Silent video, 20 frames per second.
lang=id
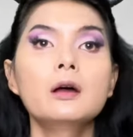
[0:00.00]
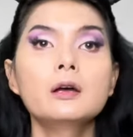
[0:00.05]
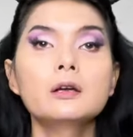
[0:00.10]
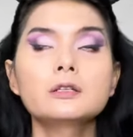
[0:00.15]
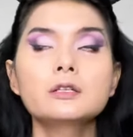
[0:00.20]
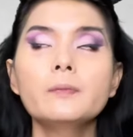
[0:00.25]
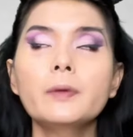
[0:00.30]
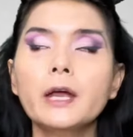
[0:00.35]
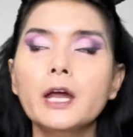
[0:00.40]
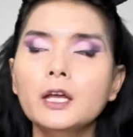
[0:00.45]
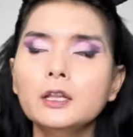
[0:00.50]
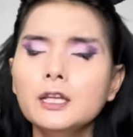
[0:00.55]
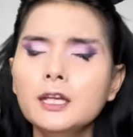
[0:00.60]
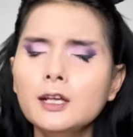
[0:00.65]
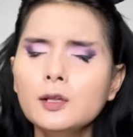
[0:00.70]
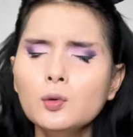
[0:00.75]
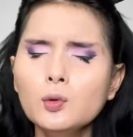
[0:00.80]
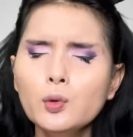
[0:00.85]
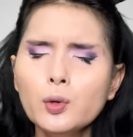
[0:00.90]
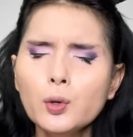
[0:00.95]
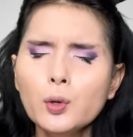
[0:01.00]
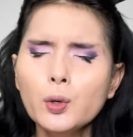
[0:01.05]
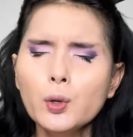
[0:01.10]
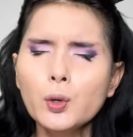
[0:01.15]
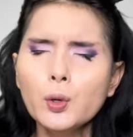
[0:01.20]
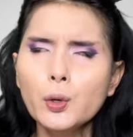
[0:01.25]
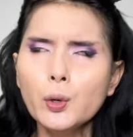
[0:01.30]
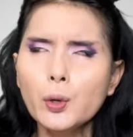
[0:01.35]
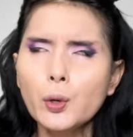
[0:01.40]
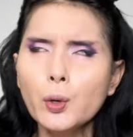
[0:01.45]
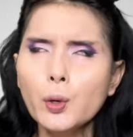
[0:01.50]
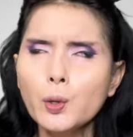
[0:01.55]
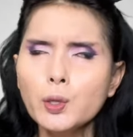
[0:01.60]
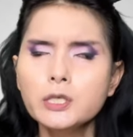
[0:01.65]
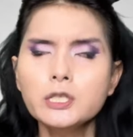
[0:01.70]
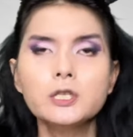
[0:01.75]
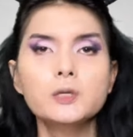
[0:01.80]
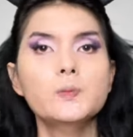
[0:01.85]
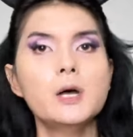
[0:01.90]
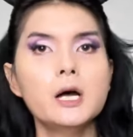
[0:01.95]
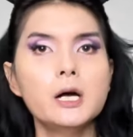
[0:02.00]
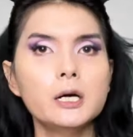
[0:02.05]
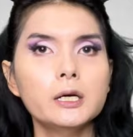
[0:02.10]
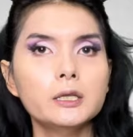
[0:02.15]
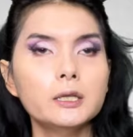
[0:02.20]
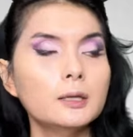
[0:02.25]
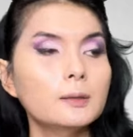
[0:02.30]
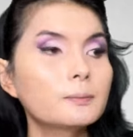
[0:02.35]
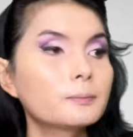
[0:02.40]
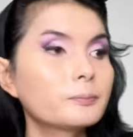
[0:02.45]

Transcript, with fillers: sampai kayak tirus banget